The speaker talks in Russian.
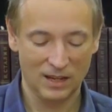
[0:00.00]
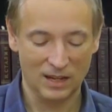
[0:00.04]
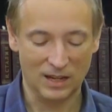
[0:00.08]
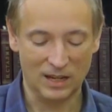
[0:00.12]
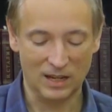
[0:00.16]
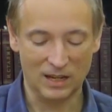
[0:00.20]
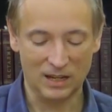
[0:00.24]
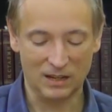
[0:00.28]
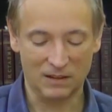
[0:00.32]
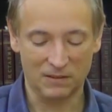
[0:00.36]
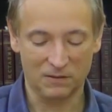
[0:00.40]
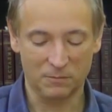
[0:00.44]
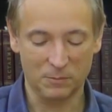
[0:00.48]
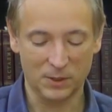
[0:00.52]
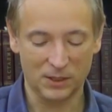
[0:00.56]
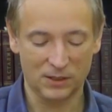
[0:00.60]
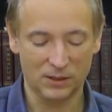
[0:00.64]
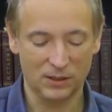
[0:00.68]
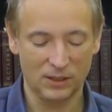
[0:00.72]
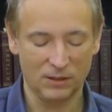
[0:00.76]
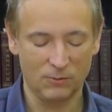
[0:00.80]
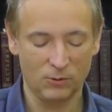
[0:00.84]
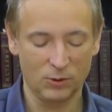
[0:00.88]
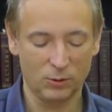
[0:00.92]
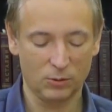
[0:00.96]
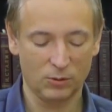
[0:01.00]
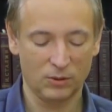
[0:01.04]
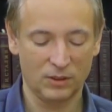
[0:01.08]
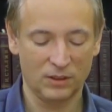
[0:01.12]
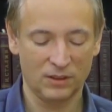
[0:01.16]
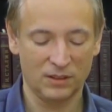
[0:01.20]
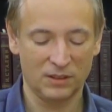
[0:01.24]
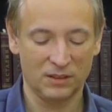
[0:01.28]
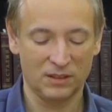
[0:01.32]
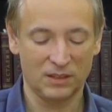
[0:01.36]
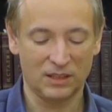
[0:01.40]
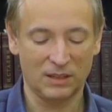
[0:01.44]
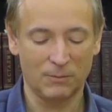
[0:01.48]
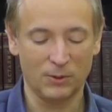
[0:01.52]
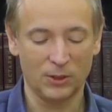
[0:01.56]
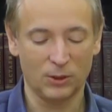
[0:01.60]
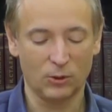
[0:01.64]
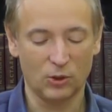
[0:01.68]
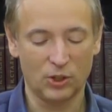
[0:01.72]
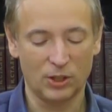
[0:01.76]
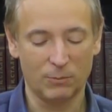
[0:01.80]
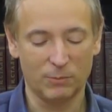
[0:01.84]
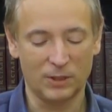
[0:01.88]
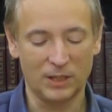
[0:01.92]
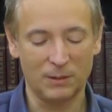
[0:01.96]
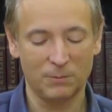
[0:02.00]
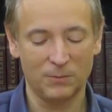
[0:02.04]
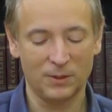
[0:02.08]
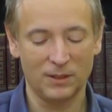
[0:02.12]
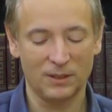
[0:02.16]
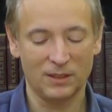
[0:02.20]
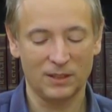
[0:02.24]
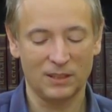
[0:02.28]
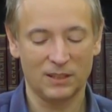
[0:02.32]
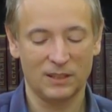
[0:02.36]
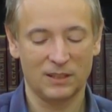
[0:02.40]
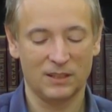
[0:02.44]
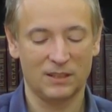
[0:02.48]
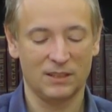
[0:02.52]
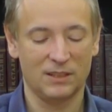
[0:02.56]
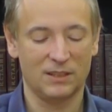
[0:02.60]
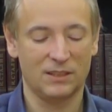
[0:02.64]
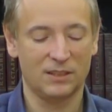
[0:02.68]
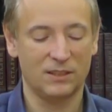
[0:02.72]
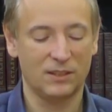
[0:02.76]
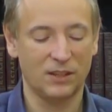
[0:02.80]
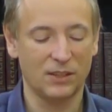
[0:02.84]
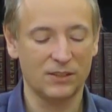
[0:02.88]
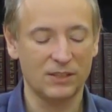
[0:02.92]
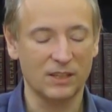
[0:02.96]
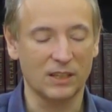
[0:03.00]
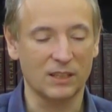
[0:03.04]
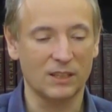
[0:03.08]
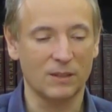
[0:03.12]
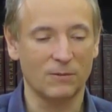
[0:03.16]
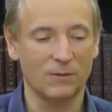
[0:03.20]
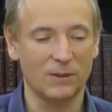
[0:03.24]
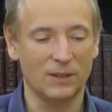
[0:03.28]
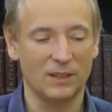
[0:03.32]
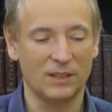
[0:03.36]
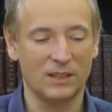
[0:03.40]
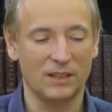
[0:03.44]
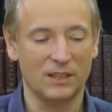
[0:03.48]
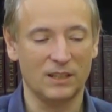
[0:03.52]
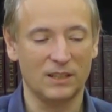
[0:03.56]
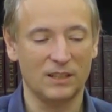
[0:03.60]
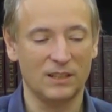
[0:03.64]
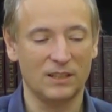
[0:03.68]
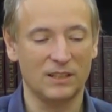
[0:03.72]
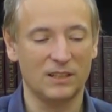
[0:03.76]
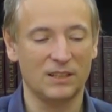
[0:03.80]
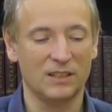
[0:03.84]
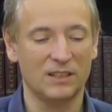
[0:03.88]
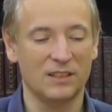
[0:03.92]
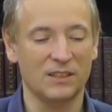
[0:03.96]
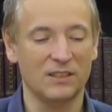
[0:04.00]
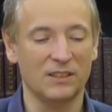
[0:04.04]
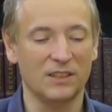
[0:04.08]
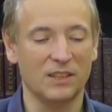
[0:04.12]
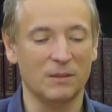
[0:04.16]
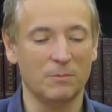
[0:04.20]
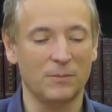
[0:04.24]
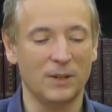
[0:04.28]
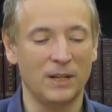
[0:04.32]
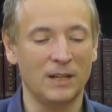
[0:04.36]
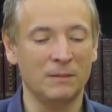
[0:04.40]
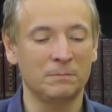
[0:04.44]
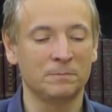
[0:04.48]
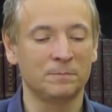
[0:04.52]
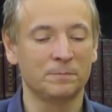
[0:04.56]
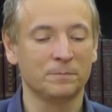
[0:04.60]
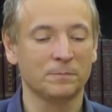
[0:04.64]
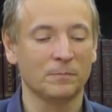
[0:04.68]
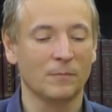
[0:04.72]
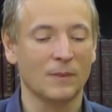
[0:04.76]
А вместо него туда э, командующим армии с 30 ноября